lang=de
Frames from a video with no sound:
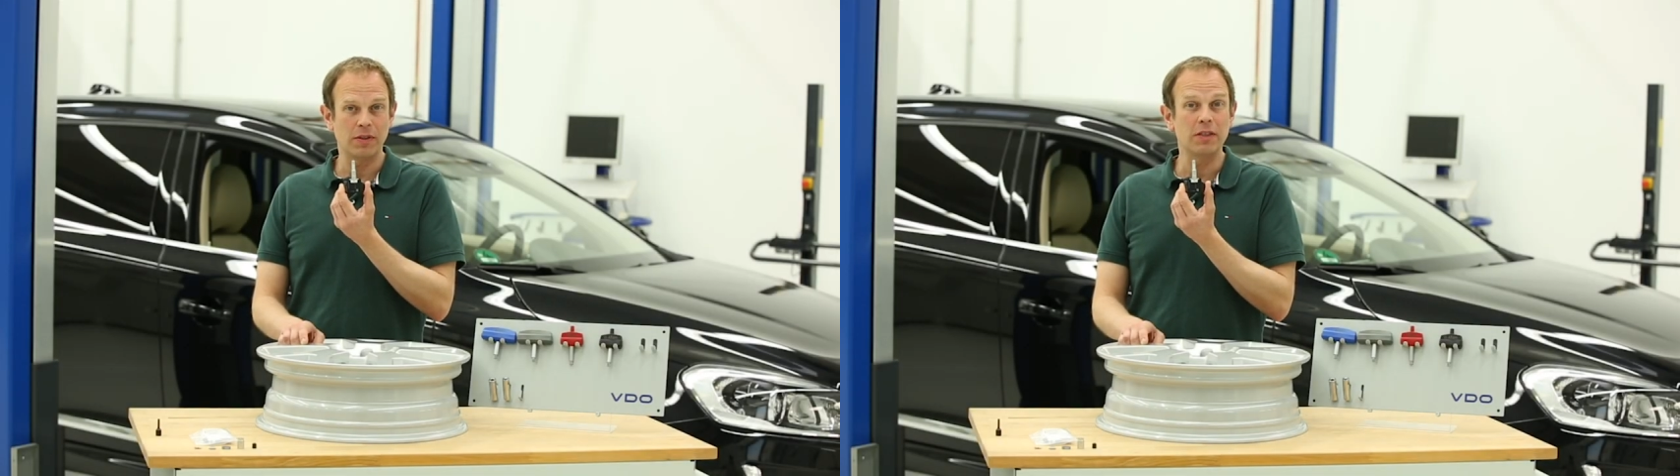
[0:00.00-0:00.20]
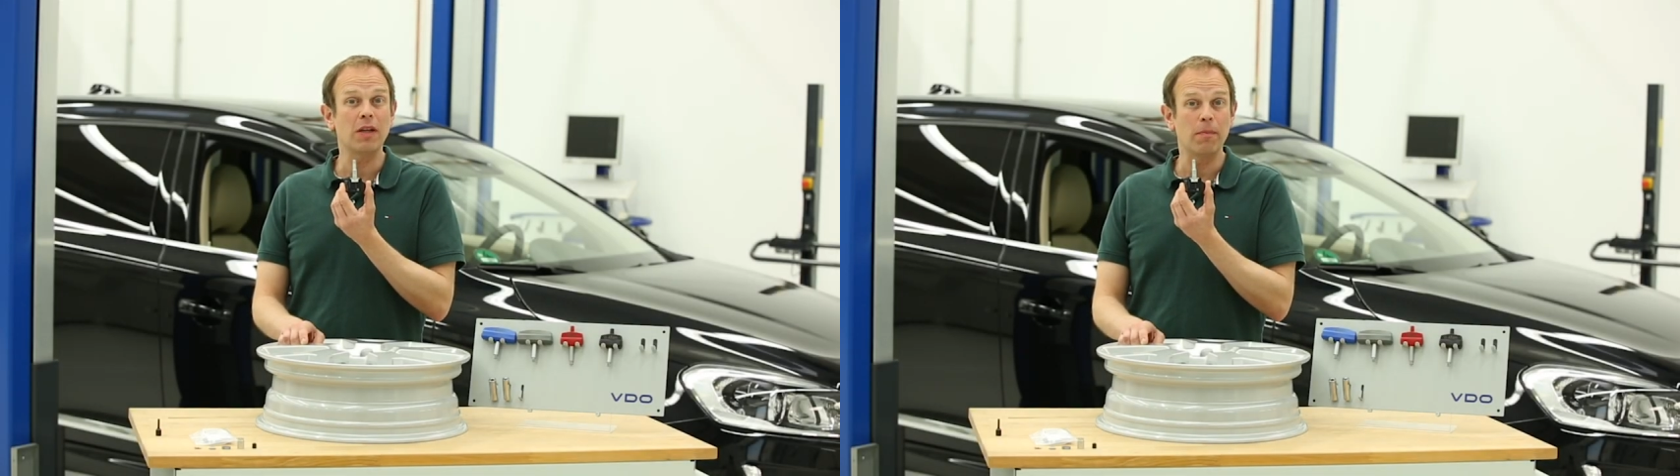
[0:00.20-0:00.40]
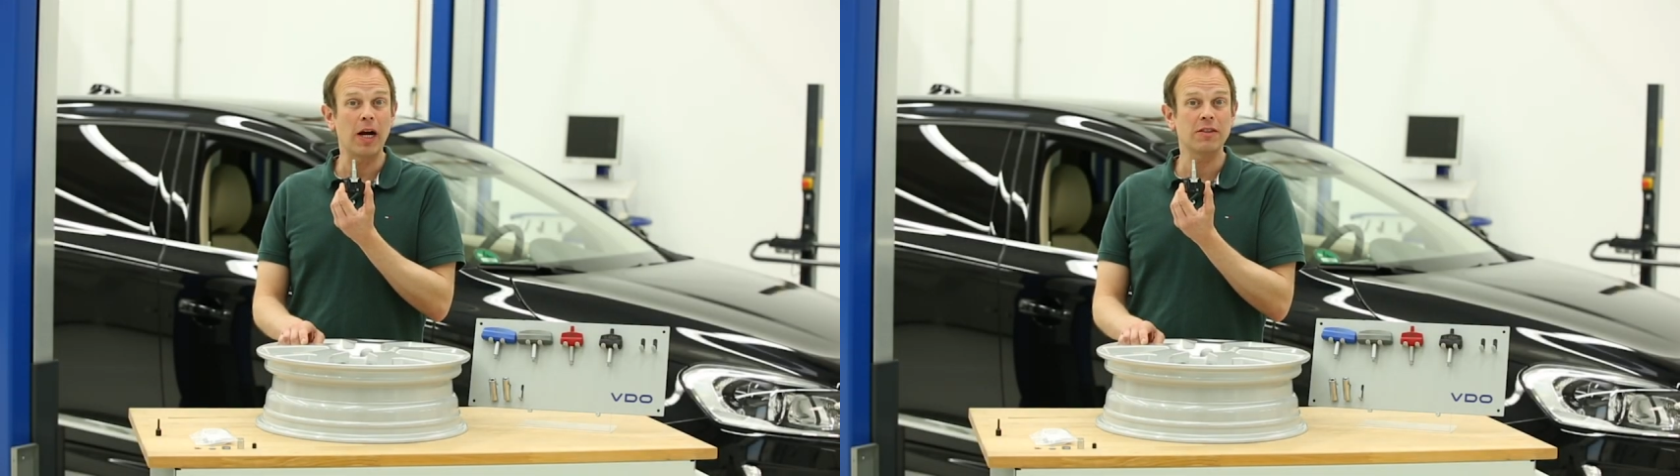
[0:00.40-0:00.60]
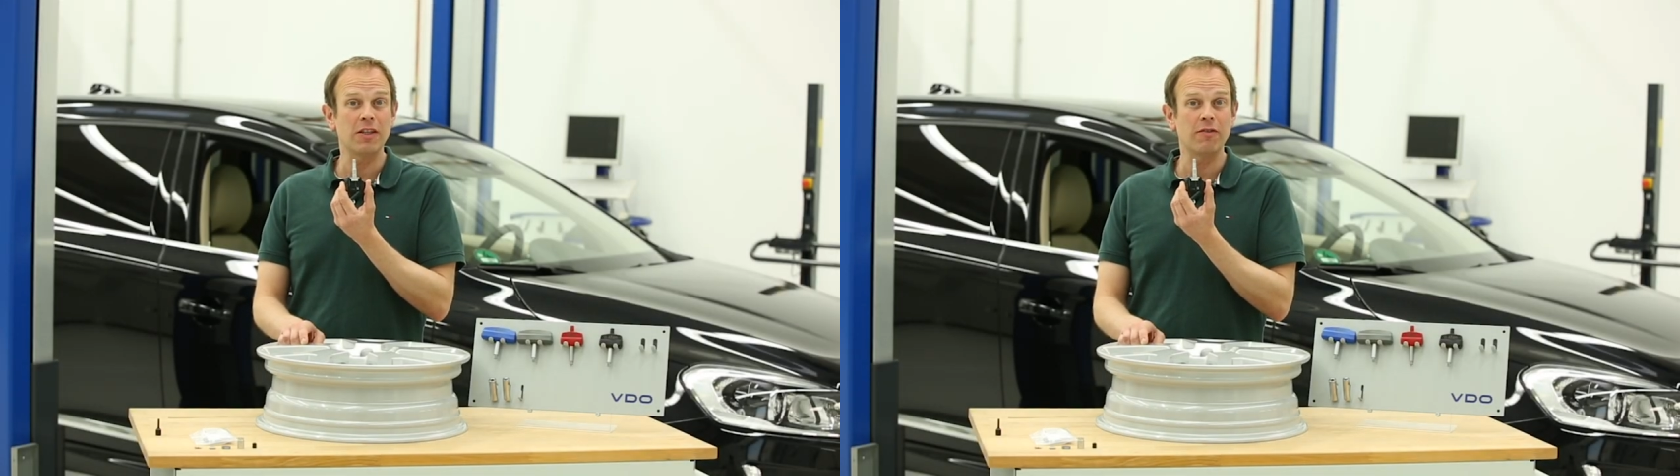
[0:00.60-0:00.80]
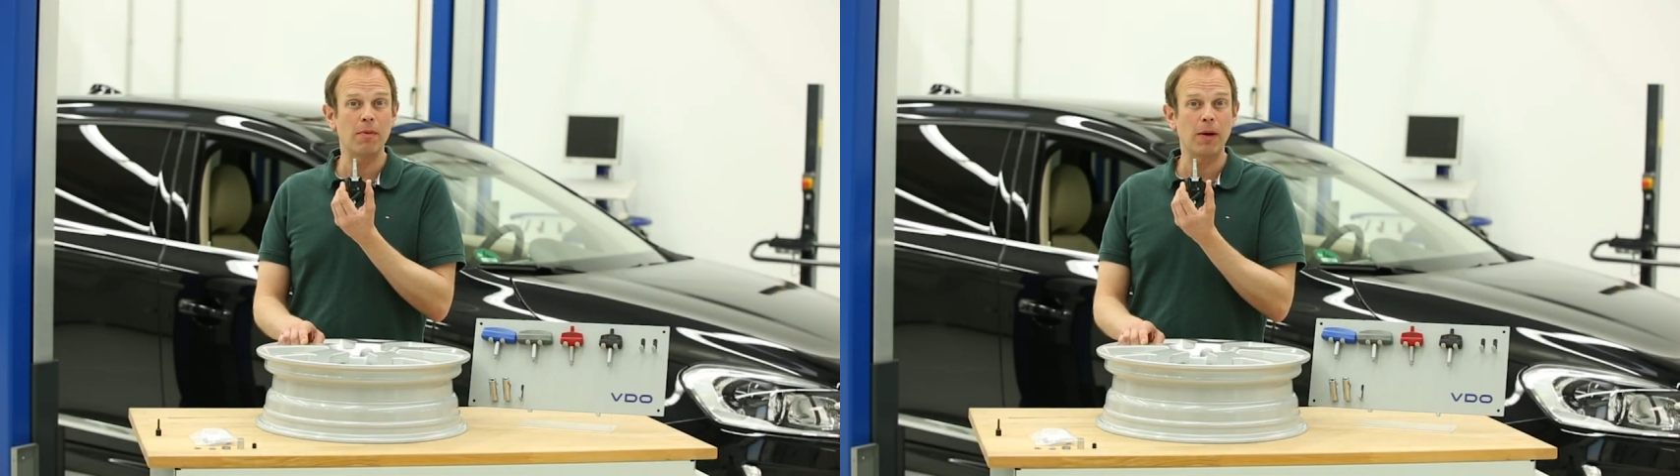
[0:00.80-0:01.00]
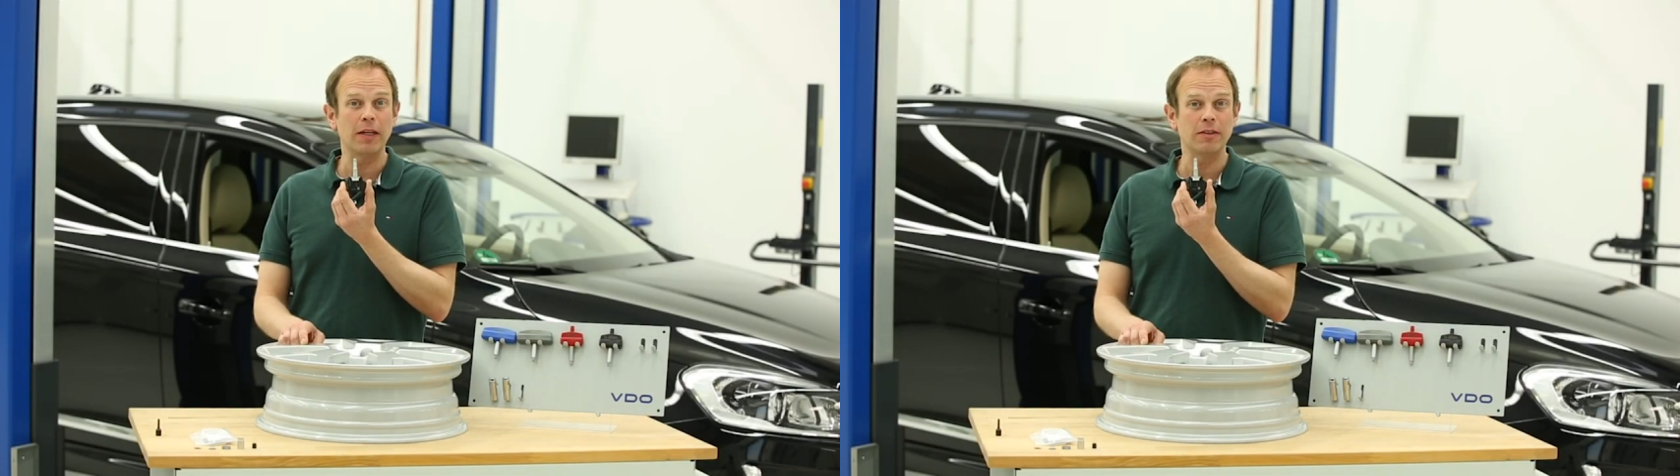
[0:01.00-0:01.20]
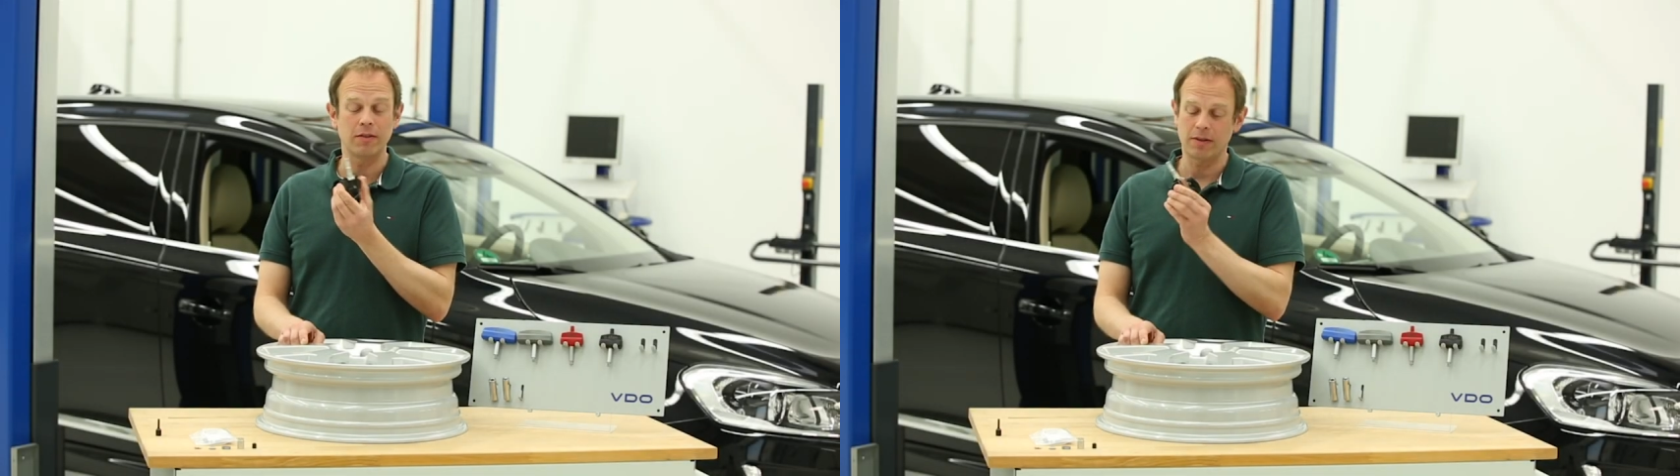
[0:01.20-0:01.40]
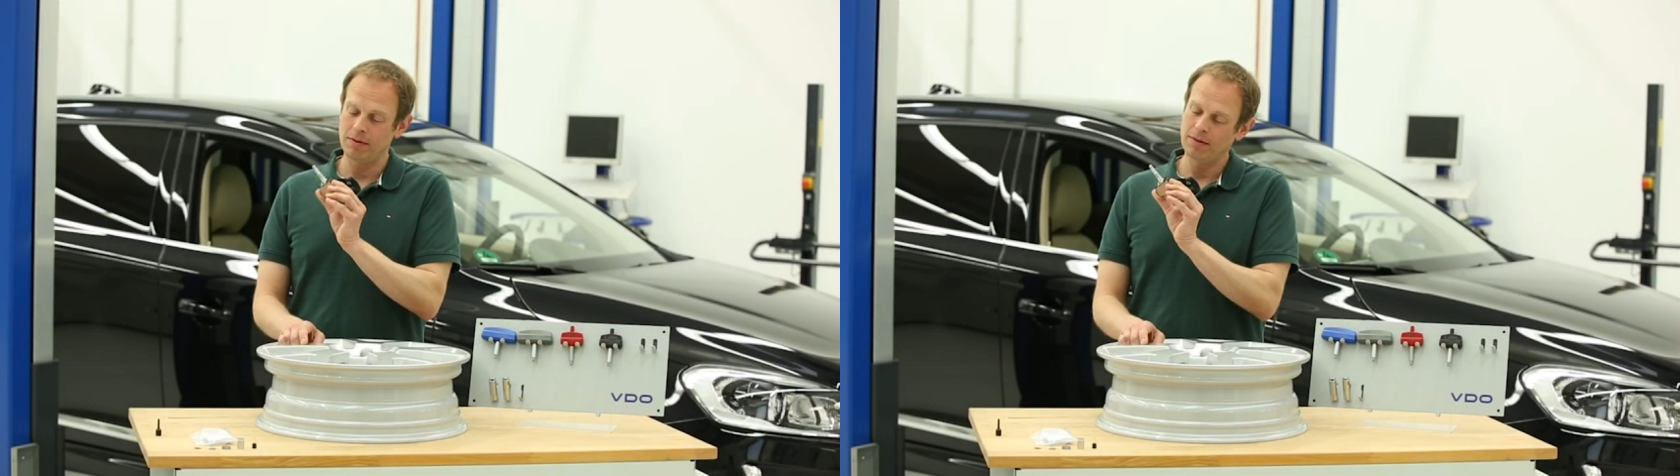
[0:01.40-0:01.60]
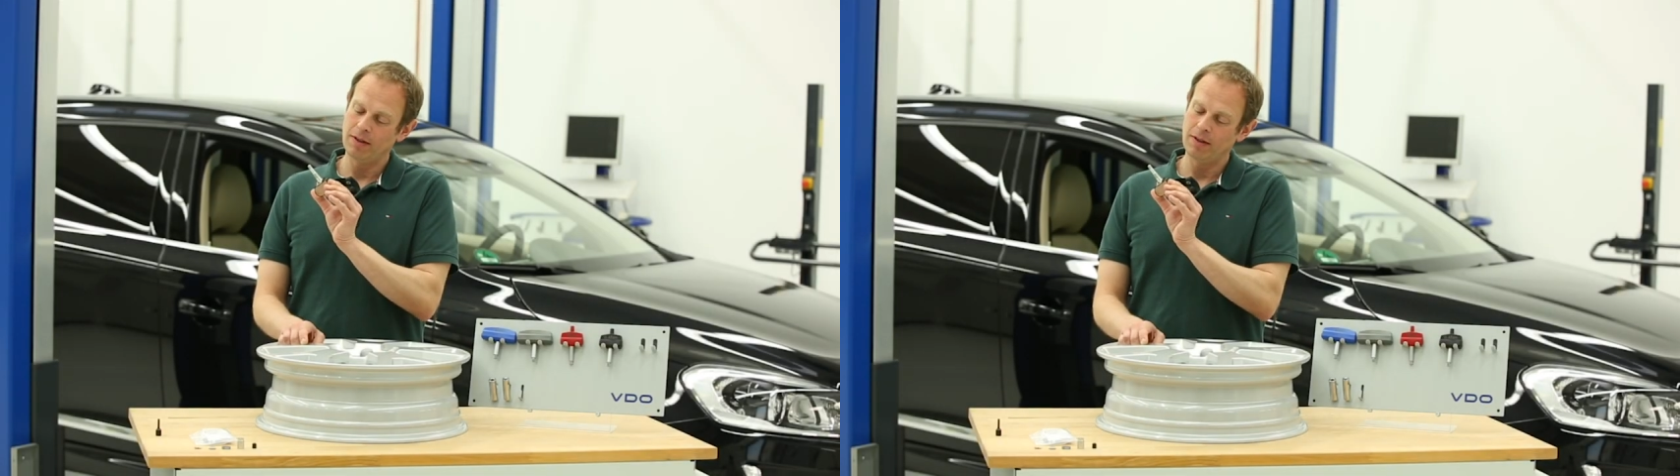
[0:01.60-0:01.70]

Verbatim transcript: ist am Markt sehr verbreitet.